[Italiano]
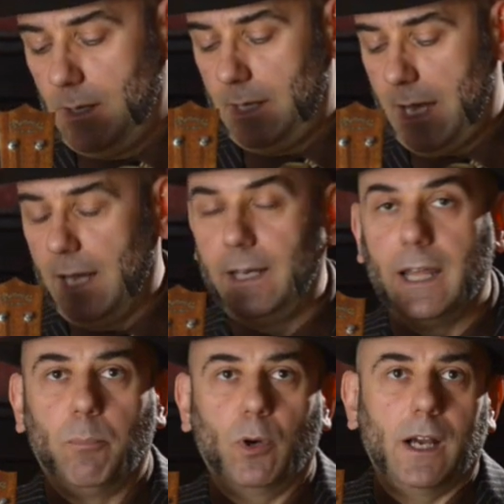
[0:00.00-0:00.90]
che
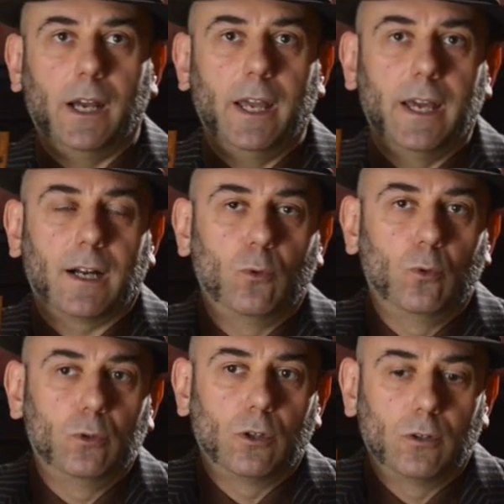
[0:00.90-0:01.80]
all'epoca era
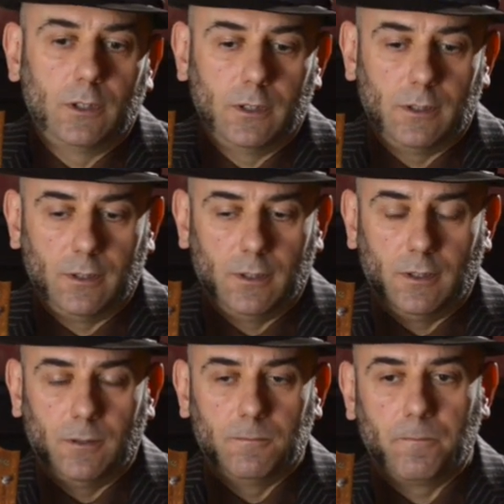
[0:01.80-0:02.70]
uno eh,
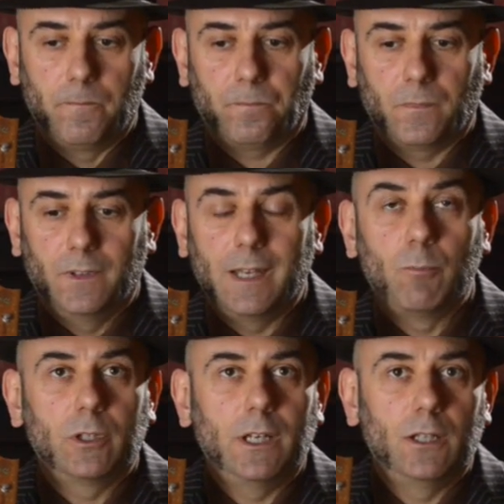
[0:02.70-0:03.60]
dei
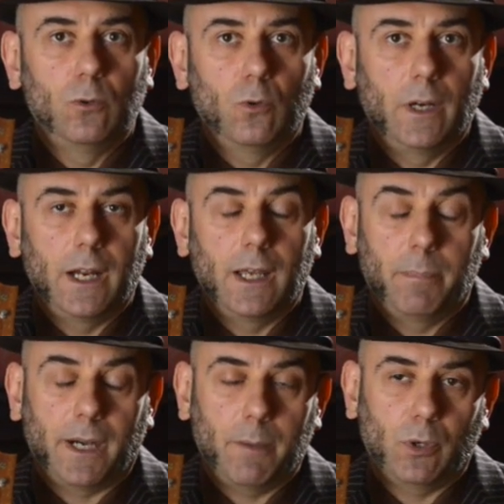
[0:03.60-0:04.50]
modelli di ukulele,
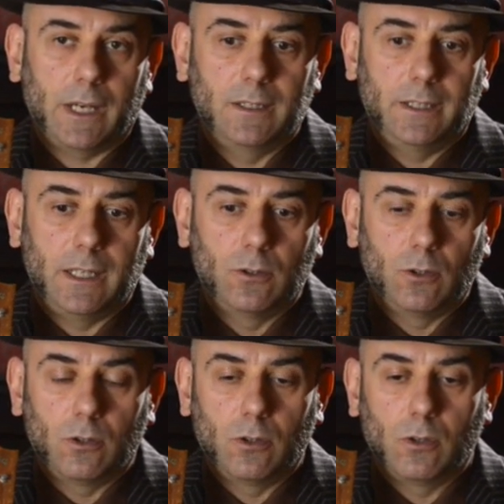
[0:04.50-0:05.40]
per epoca
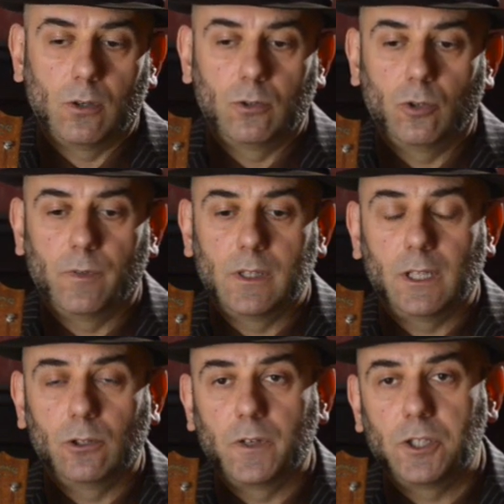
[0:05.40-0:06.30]
intendo nove,
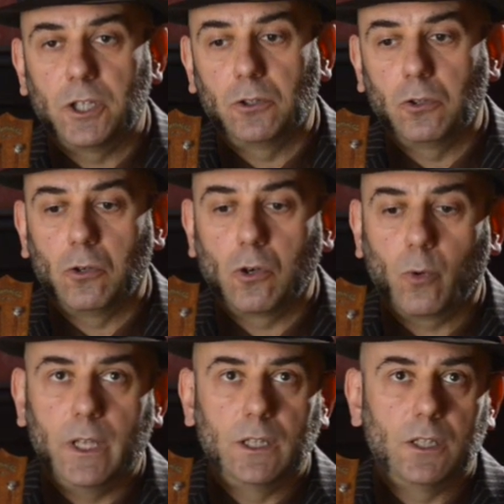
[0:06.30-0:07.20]
dal
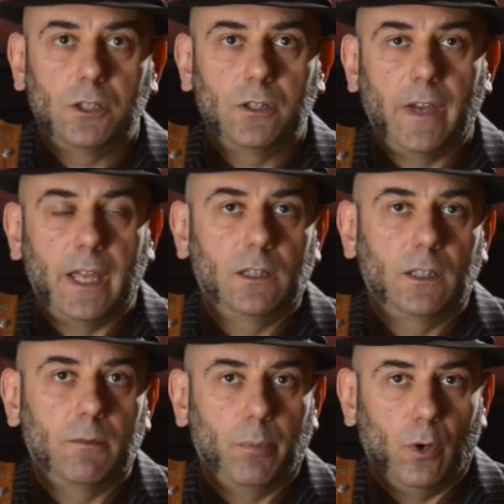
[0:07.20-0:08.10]
915-20
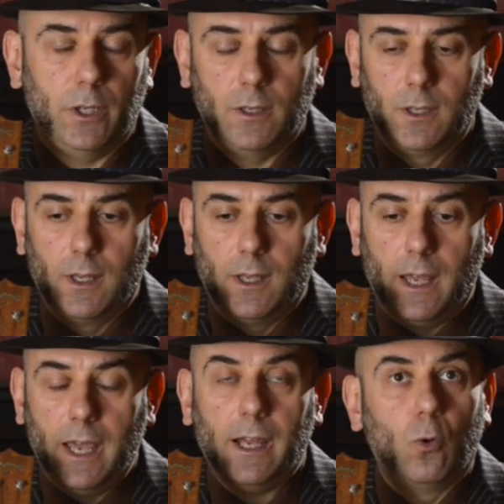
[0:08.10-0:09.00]
in poi,
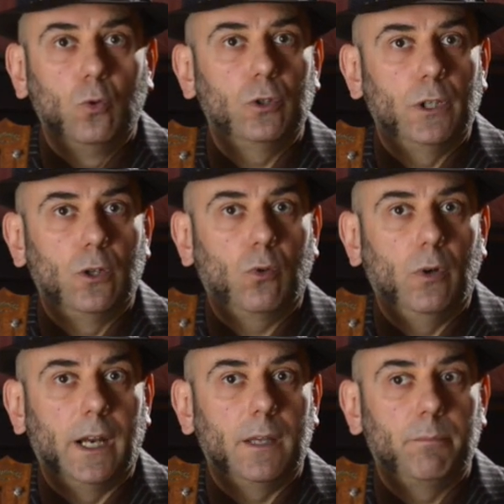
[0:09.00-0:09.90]
era uno degli
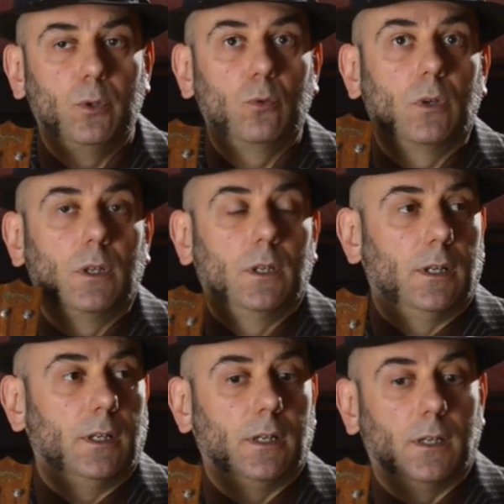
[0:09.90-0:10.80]
ukulele più,
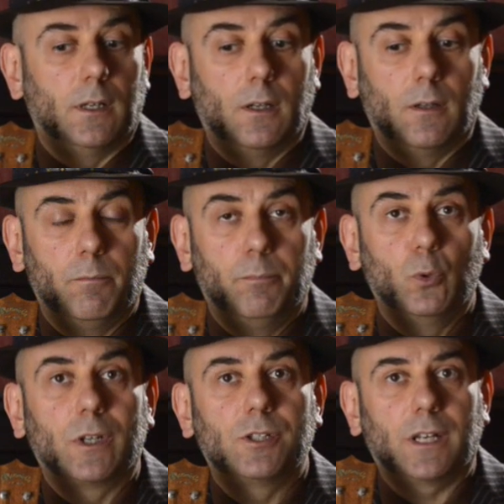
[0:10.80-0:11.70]
eh,
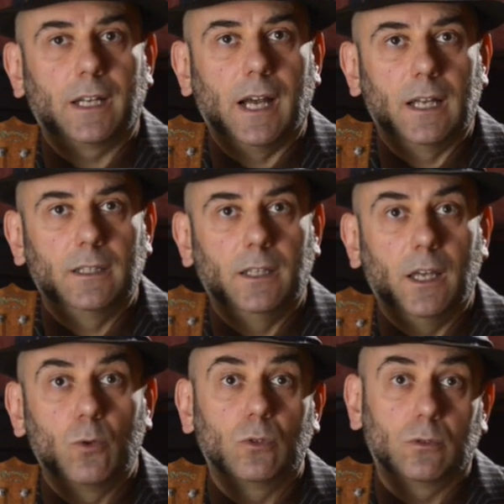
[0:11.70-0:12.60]
più ricercati
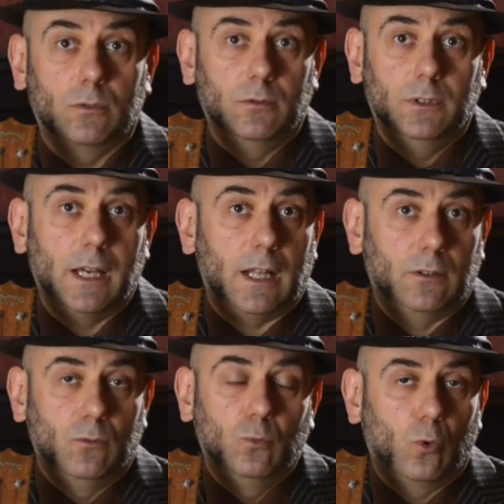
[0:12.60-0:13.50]
e uno di
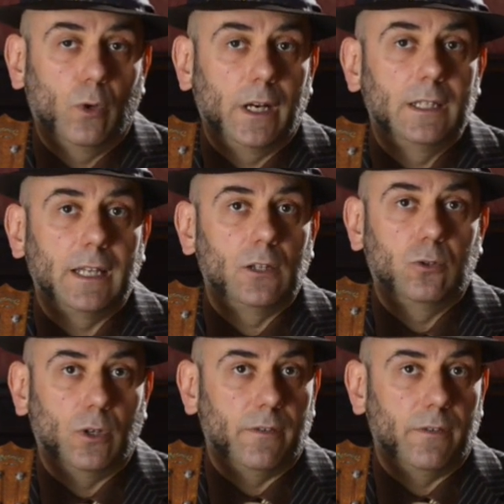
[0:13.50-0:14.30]
al- un ukulele di alto